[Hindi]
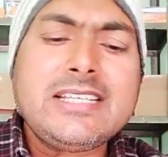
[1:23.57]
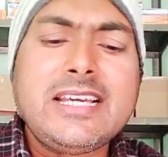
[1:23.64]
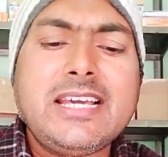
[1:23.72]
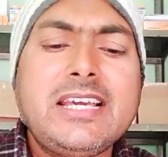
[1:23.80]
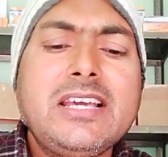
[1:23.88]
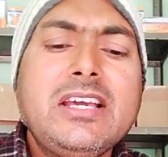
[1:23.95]
है
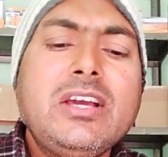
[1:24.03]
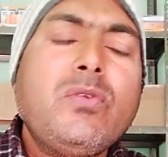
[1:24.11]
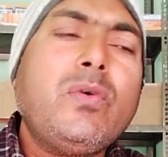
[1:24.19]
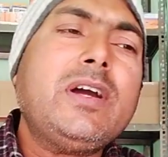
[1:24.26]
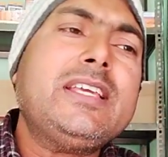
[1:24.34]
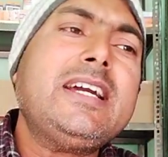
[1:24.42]

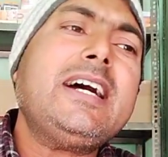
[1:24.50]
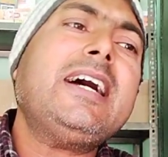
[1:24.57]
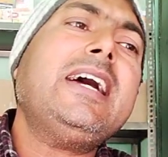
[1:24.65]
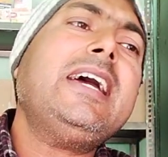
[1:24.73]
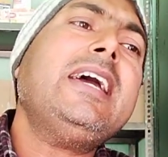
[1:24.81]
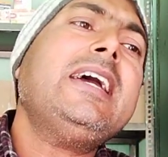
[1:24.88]
वह यह
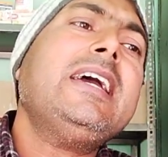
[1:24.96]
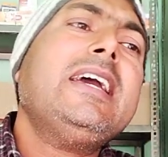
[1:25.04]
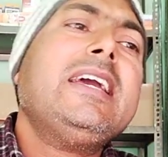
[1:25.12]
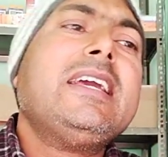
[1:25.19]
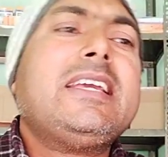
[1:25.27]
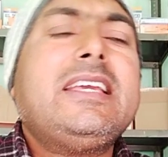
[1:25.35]
है
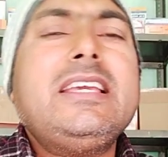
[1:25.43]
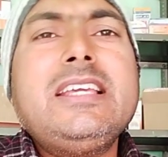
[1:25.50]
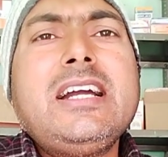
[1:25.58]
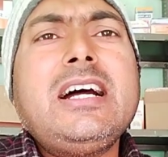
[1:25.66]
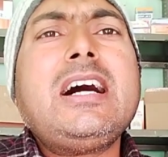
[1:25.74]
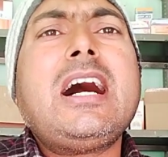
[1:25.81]
कि
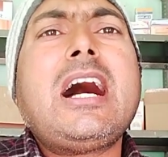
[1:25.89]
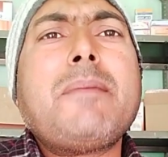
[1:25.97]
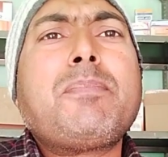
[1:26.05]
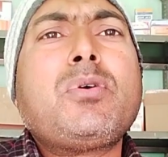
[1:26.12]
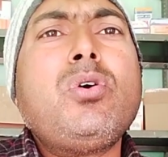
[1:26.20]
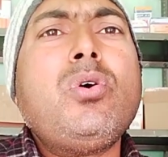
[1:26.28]
यह
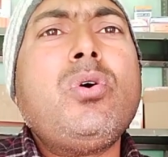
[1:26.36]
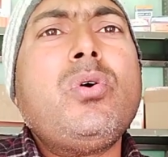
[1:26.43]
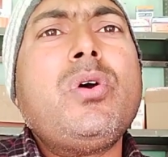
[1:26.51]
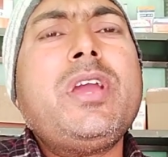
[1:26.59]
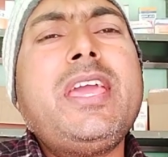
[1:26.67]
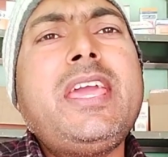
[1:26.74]
आपको
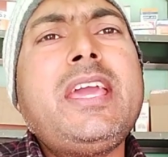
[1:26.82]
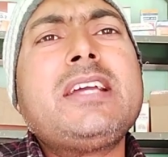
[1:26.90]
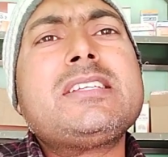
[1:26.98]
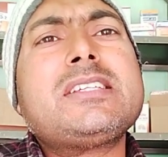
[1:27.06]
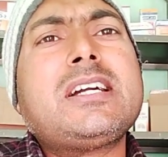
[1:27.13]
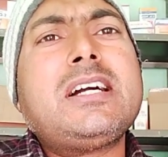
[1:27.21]
एक
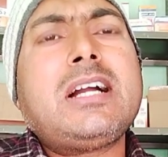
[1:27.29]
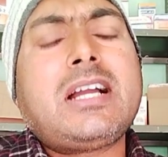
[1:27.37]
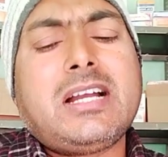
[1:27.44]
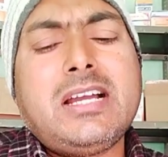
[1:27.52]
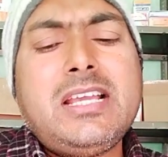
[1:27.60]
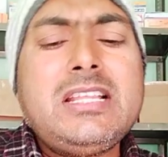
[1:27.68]
जगह
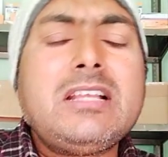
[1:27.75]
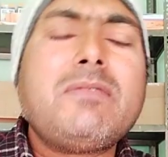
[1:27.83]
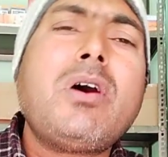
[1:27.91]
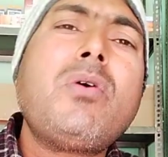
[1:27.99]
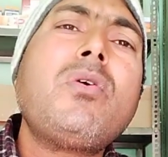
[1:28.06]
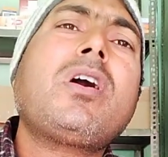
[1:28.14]
कई
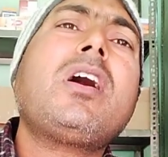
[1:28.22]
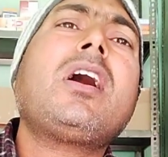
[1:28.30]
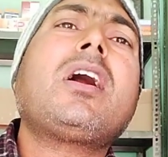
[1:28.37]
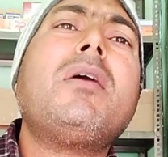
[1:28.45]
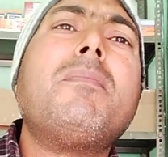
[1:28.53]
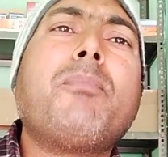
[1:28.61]
दवाओं का
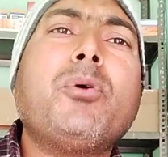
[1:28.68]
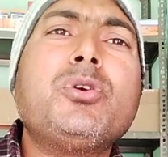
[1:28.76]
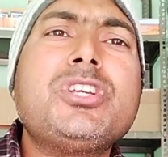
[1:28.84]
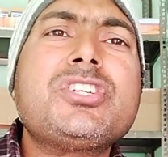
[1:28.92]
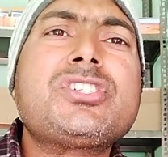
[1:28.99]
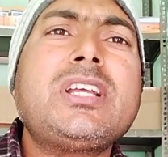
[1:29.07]

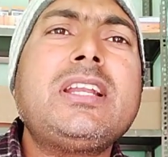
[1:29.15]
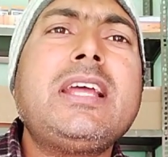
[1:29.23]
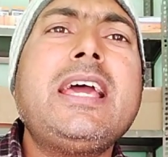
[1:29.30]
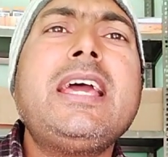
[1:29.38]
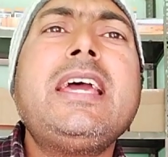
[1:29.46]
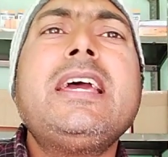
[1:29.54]
कंपोजिशन
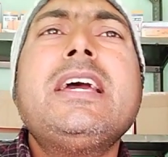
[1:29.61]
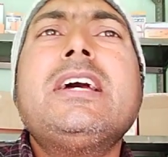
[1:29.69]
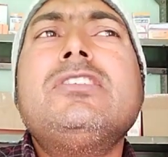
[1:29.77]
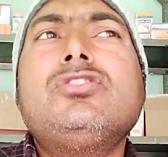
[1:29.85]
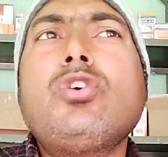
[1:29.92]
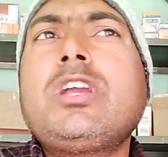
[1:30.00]
है
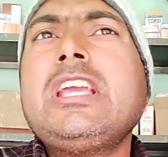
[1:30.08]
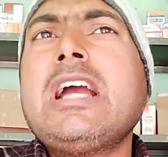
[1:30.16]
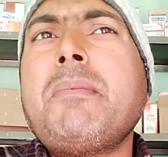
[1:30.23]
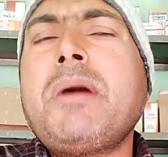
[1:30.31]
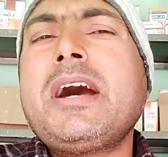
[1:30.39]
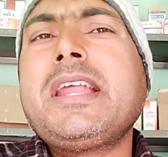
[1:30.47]
जो कि
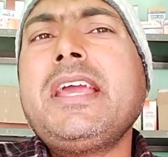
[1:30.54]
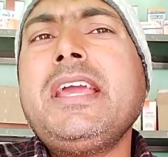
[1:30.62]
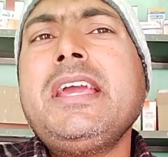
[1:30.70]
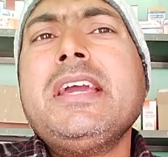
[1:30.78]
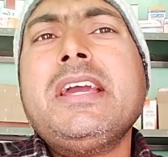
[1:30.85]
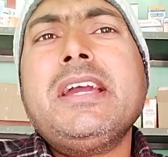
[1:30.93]
हमारे
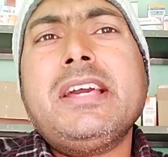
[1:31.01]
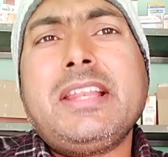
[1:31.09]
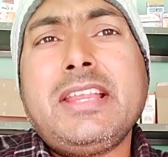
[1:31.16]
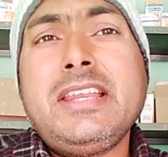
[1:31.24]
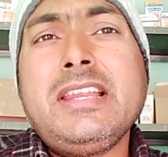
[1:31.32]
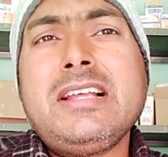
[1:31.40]

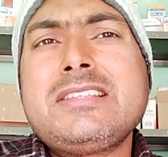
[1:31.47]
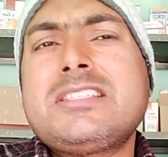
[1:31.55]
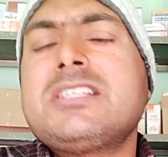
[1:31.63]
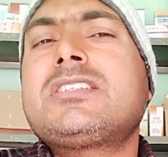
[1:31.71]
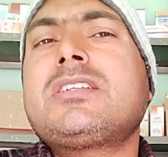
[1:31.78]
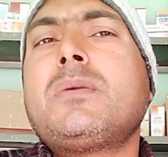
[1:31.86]
रीनल
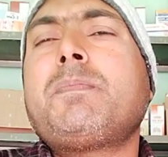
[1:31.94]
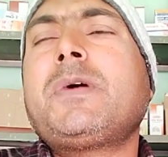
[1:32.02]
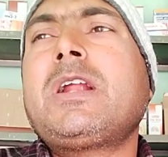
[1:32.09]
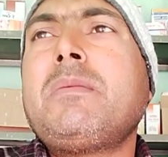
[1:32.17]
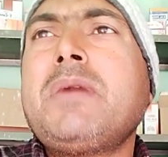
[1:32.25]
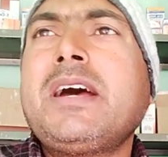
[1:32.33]
सिस्टम पर
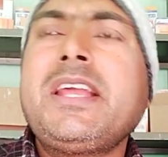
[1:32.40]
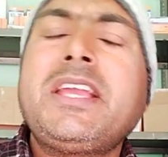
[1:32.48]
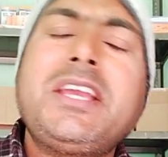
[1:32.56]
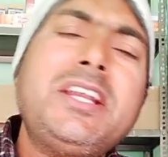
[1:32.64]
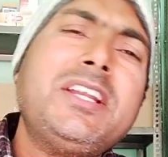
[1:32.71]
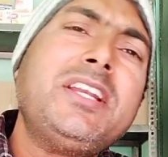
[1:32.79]
हमारे
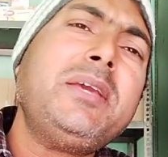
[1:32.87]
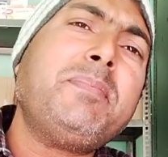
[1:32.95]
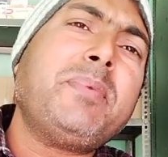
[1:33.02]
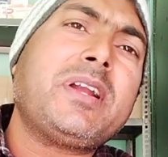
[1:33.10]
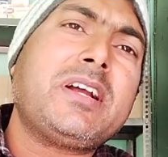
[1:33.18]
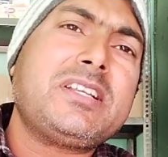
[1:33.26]
किडनी
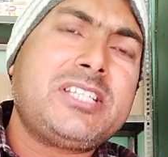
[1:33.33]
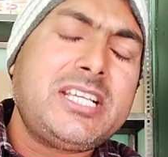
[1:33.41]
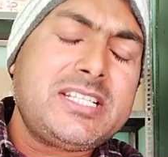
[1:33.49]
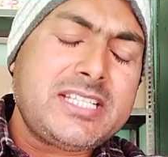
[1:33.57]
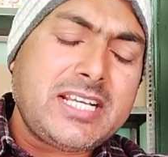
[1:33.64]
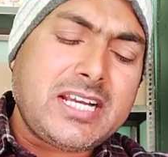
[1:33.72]
पर अच्छे
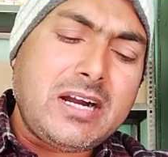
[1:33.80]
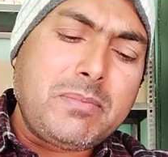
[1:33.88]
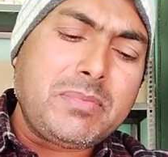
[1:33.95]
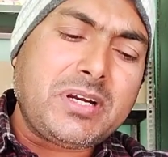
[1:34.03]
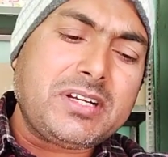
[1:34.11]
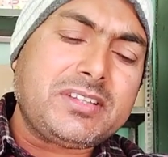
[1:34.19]
से काम
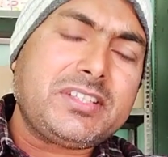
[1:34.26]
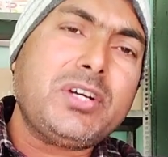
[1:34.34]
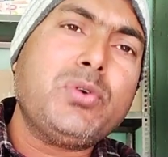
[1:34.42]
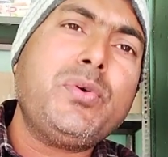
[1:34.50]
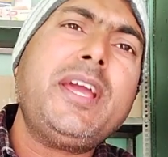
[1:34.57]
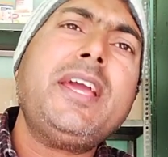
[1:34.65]
करते
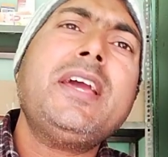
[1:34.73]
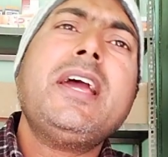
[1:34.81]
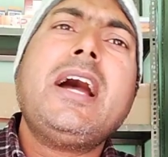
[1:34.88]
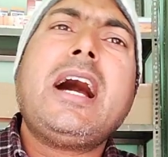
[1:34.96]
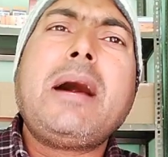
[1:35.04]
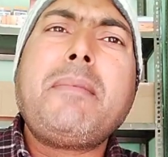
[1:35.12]
हुए
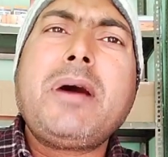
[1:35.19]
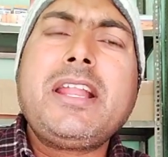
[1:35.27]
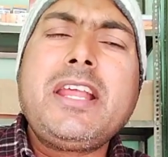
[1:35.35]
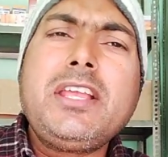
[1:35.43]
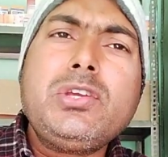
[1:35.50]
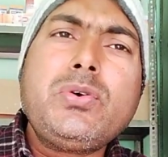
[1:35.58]

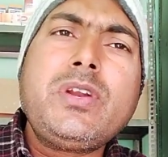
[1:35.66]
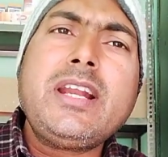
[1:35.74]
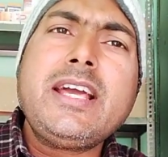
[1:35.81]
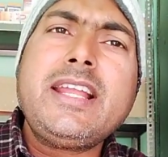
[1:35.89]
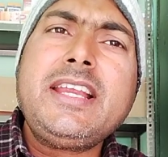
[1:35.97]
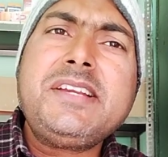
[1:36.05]
हमारे
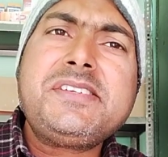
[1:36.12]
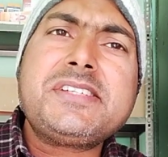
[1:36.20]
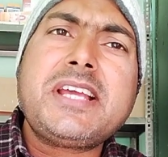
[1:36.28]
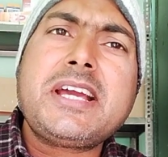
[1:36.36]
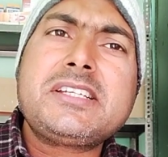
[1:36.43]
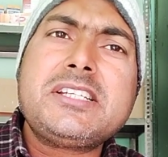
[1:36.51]
यूरिनरी
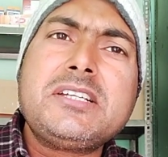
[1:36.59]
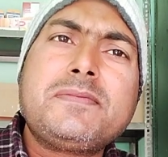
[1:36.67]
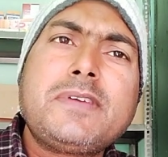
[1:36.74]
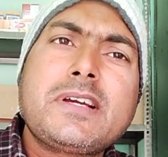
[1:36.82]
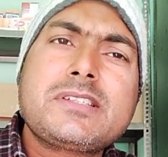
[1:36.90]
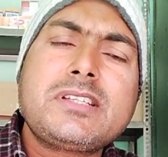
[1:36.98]
ट्रैक्ट
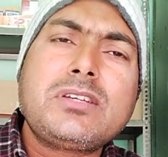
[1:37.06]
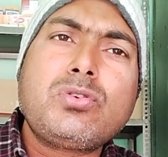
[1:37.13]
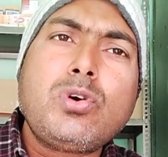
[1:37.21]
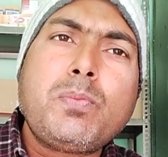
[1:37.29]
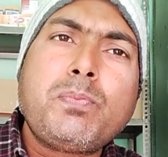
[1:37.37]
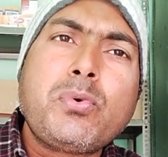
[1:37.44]
इन्फेक्शन
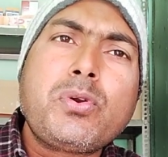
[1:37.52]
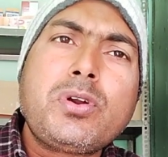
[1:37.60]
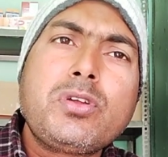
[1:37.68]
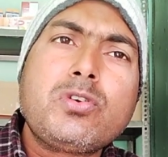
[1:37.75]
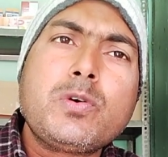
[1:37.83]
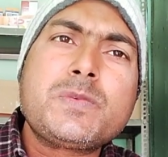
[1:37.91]
को पूर्ण
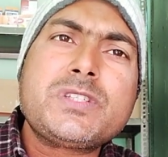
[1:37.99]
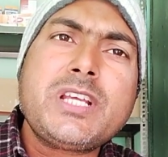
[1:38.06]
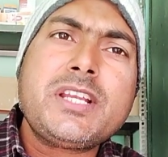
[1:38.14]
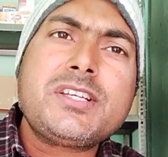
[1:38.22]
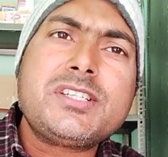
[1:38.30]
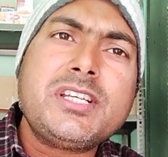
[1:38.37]
रूप से
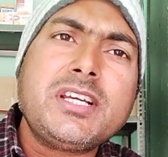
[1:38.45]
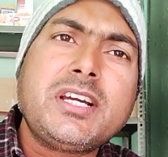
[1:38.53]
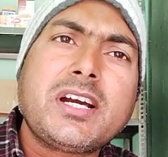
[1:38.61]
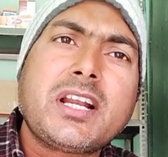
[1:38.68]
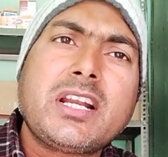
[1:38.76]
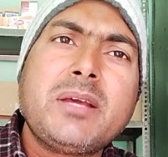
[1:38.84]
ठीक
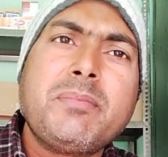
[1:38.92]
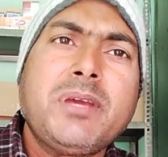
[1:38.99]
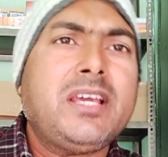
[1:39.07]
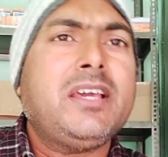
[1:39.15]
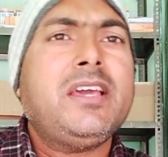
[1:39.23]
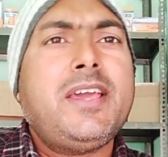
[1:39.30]
करने में
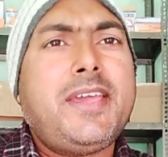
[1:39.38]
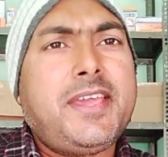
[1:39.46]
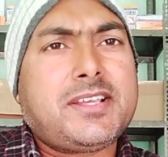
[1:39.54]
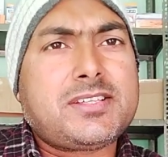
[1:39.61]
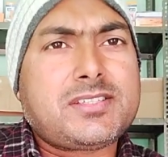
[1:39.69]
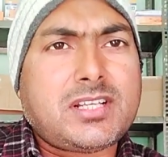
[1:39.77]

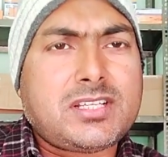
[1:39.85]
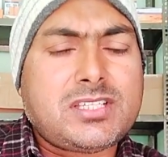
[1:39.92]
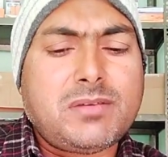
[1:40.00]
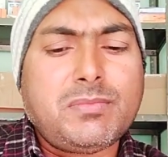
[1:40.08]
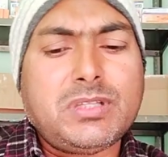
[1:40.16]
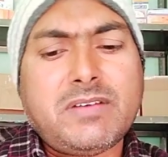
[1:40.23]
एक
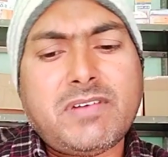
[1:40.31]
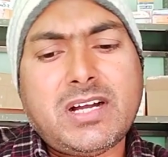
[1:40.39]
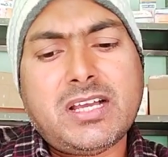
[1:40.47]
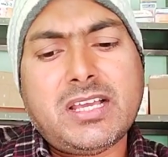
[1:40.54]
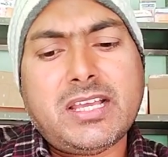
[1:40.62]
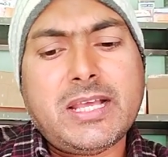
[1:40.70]
सक्षम दवा
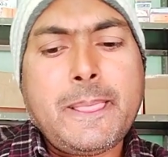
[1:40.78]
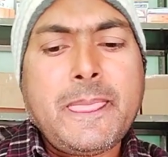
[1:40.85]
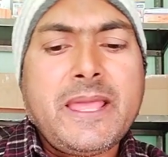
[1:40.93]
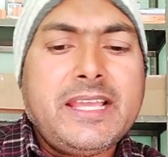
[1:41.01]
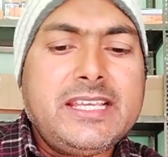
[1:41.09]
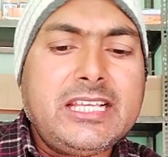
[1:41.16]
है
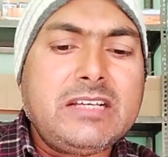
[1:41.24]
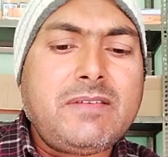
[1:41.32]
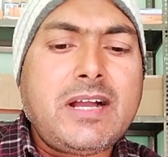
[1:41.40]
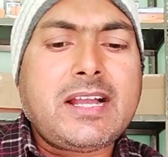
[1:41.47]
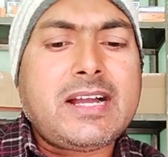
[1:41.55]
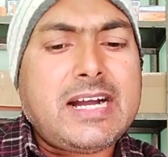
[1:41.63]
यह दवा
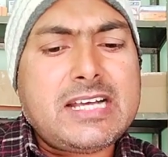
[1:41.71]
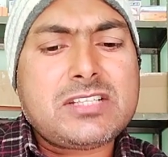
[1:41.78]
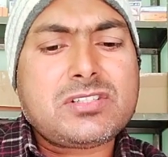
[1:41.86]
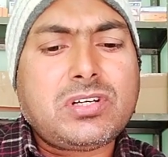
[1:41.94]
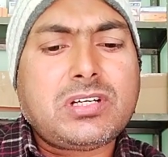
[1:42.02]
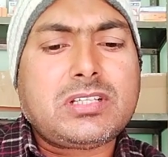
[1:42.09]
खास
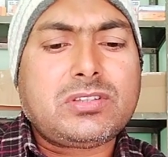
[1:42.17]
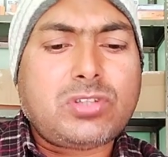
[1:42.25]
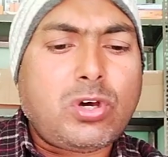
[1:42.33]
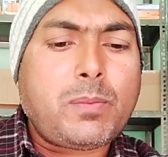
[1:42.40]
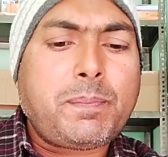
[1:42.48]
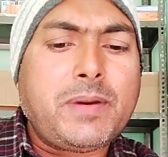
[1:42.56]

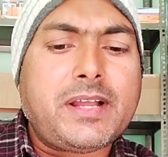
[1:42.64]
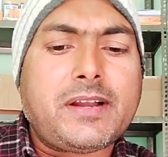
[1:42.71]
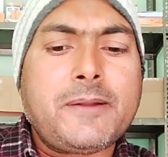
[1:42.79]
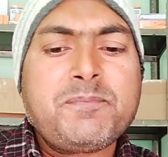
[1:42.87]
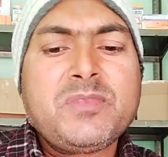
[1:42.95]
तौर पर